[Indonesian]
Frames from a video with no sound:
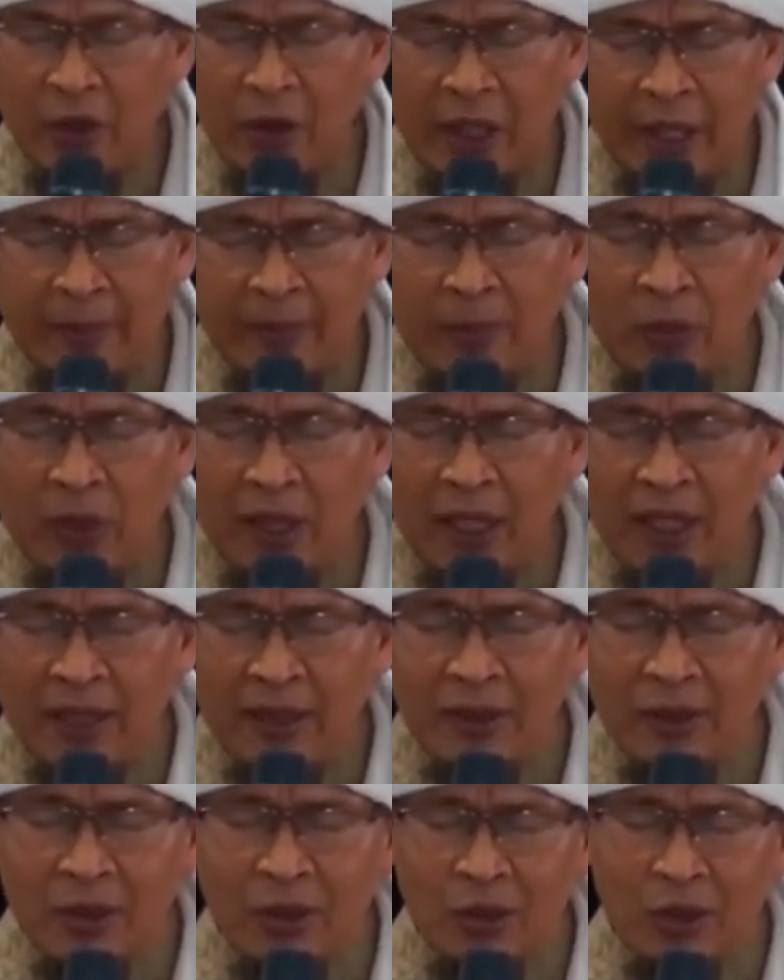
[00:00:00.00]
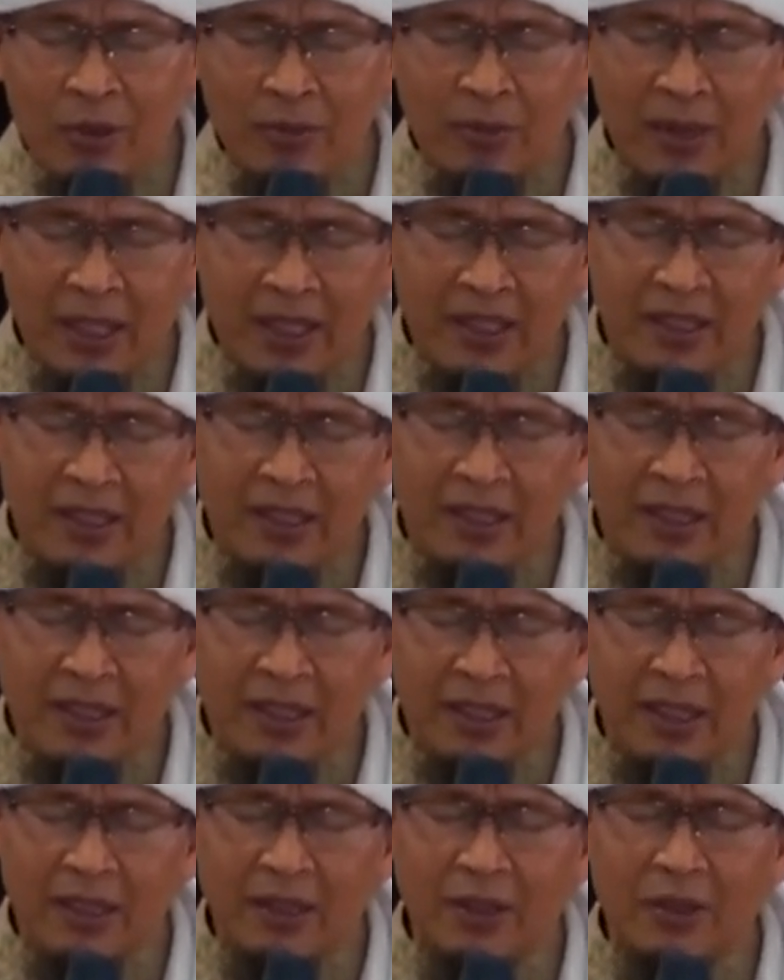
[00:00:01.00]
أيحب عهدكم أن
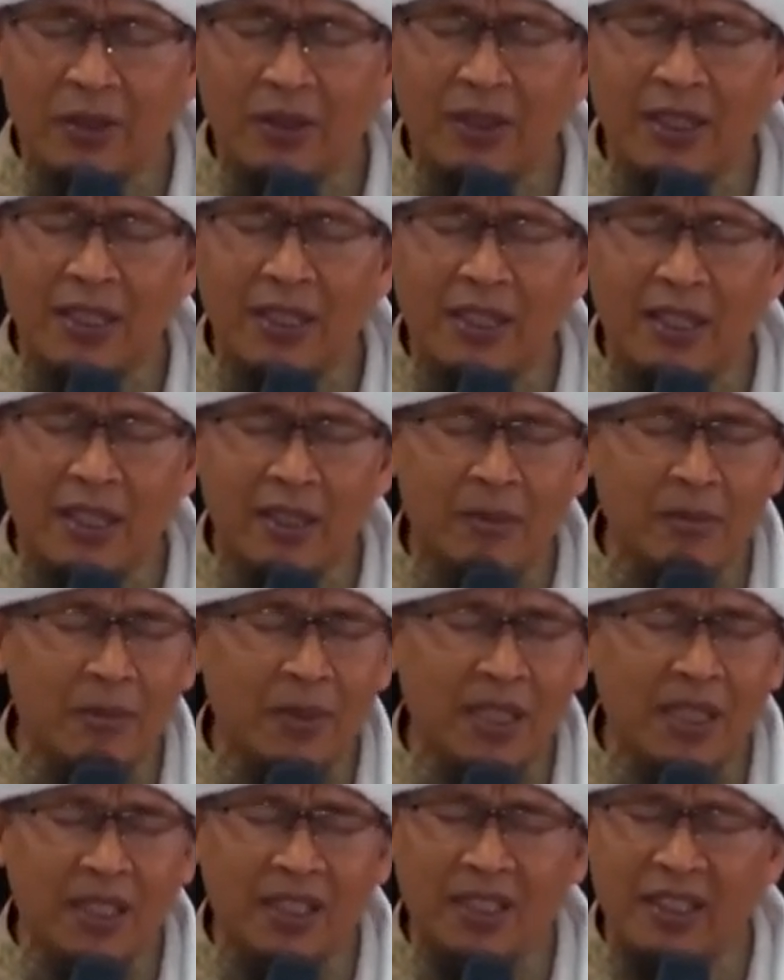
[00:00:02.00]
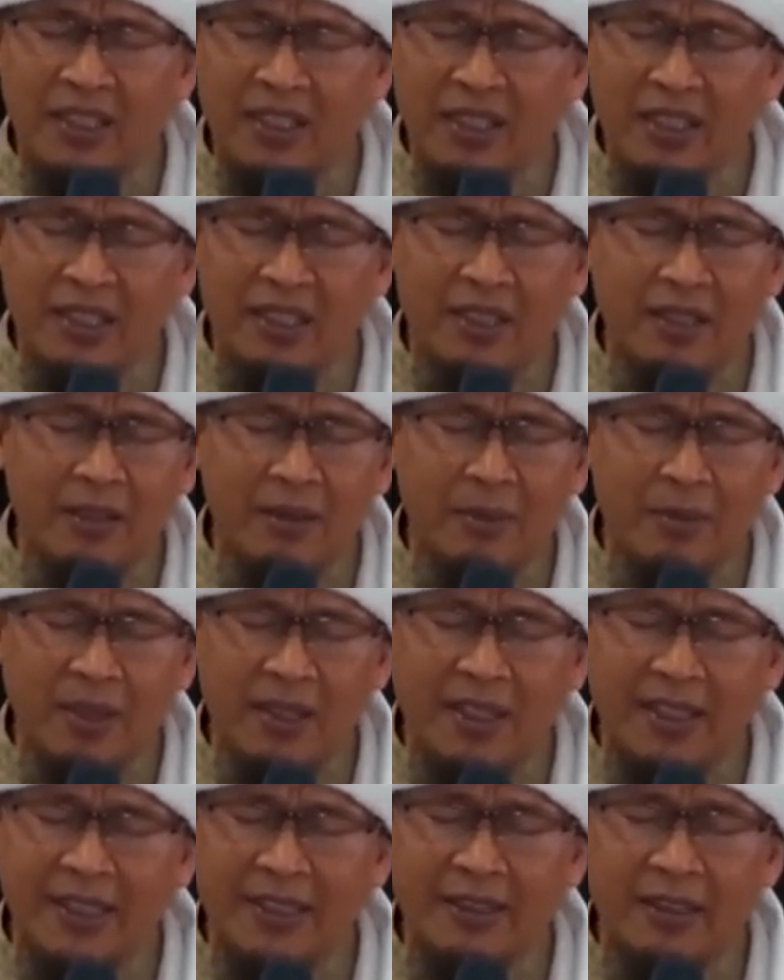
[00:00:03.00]
يكون لحم أخيه
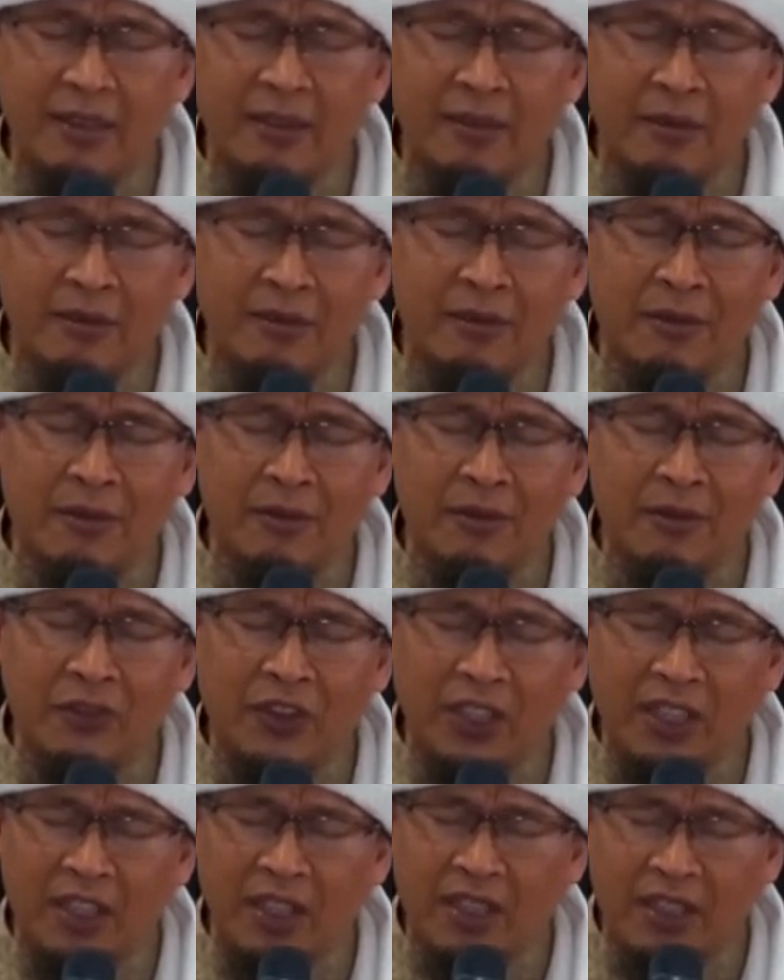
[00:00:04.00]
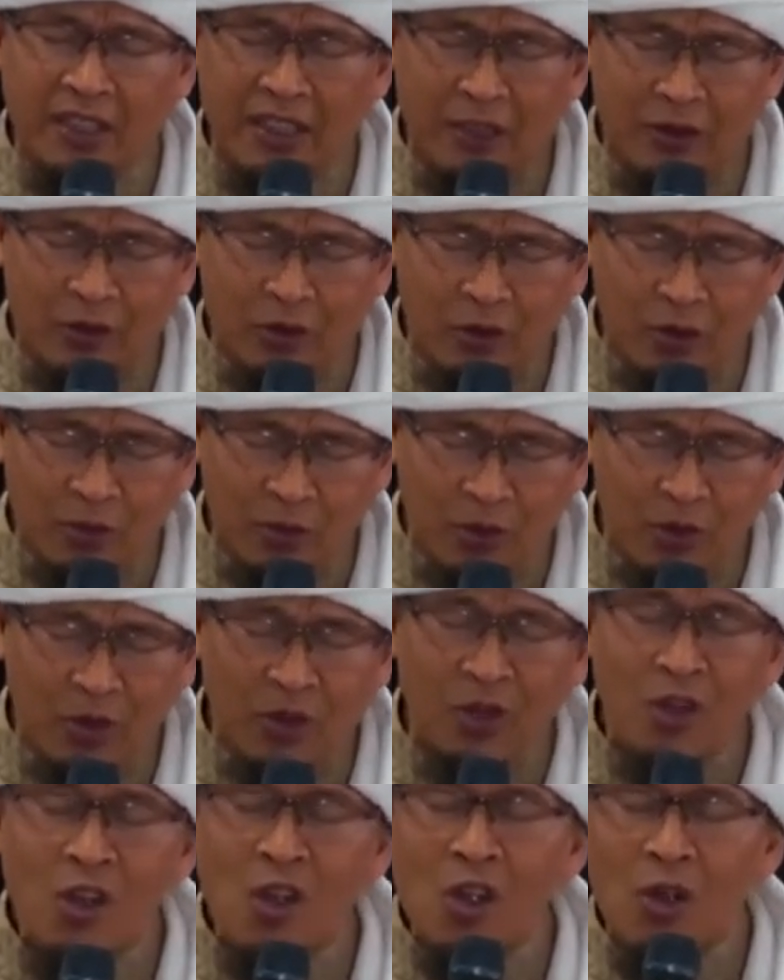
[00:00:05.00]
ميتا
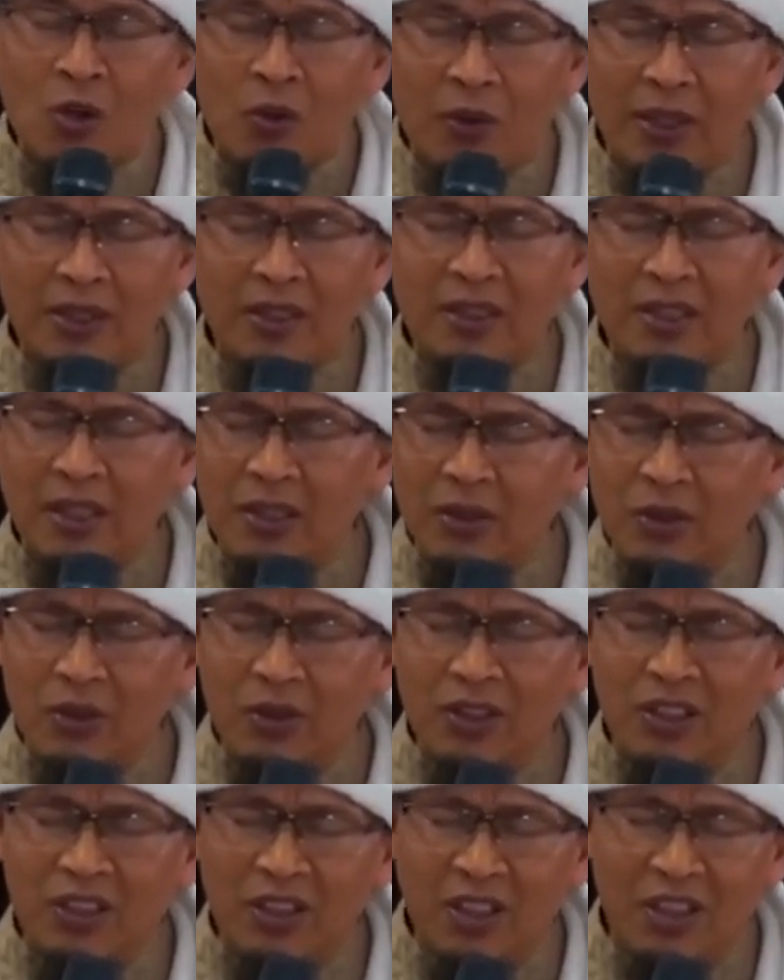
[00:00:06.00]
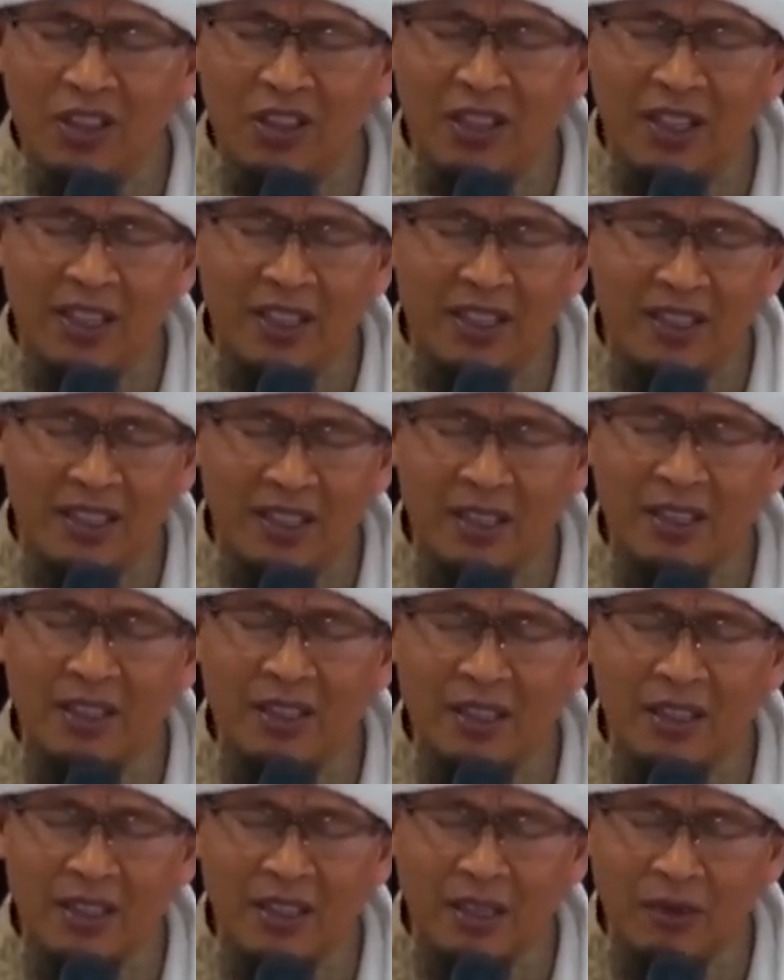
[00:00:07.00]
فكرهتموا واتقوا الله
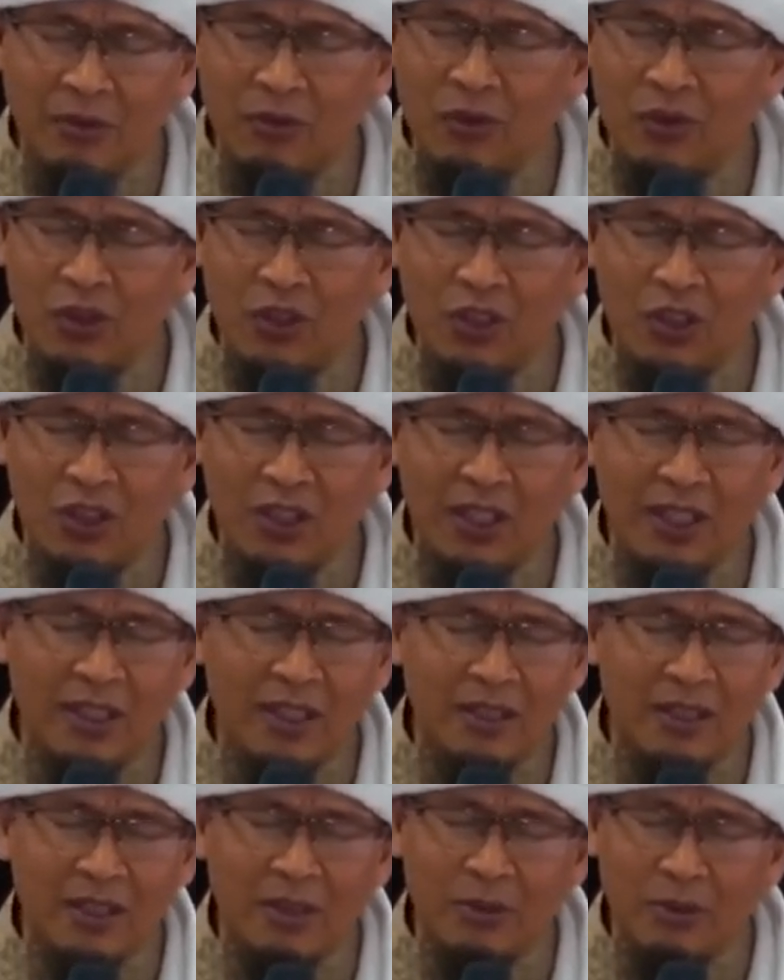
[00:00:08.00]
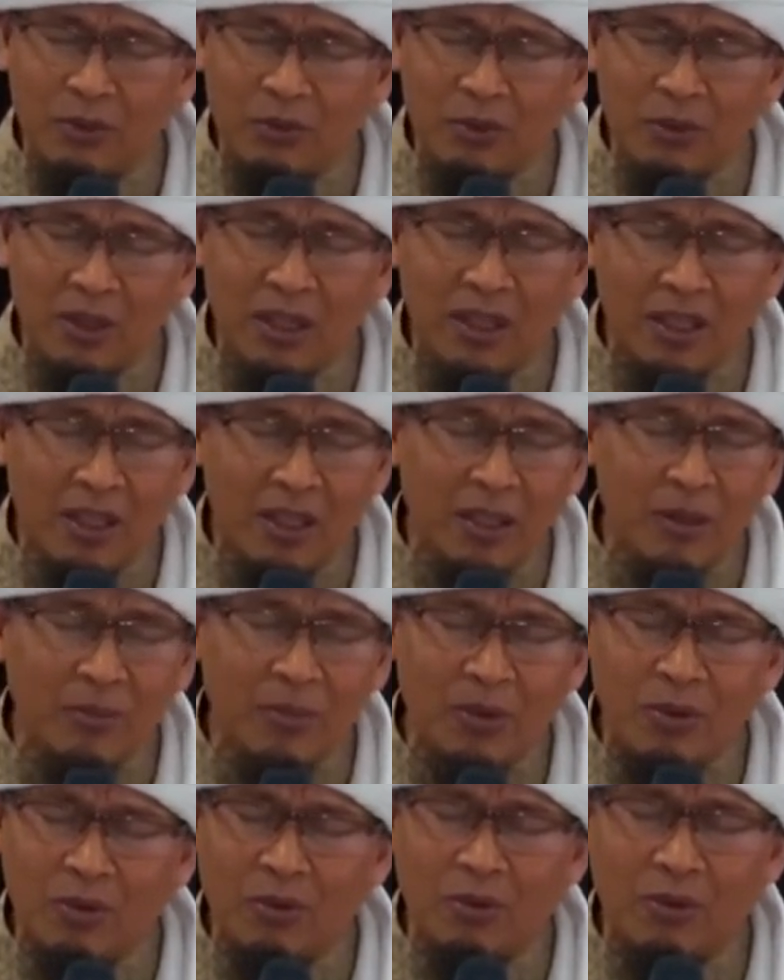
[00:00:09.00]
إن الله
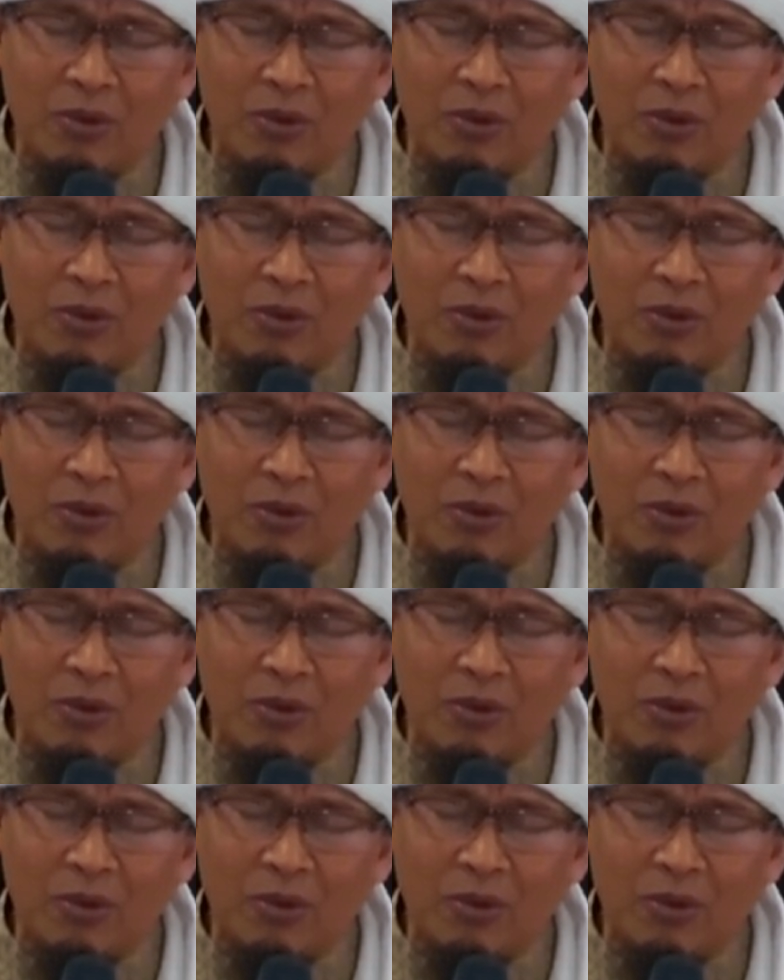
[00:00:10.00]
تواب